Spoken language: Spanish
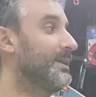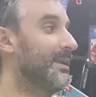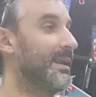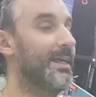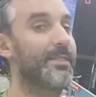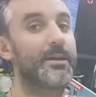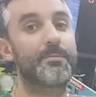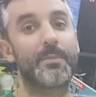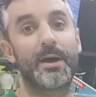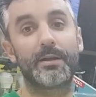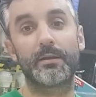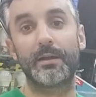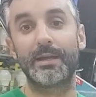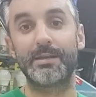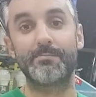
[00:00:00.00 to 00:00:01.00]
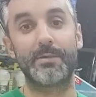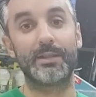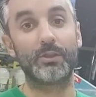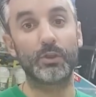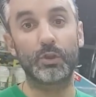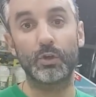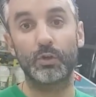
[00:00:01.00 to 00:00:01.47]
Lederman
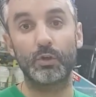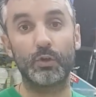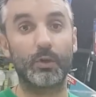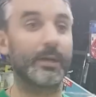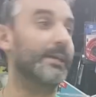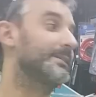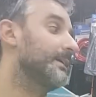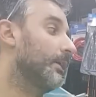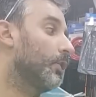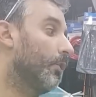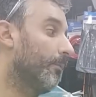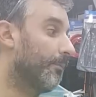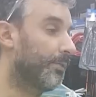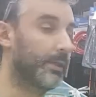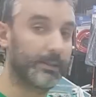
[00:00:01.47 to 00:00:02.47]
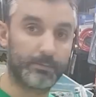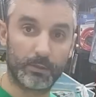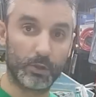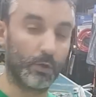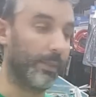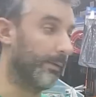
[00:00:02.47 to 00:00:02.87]
inventó lo que es el concepto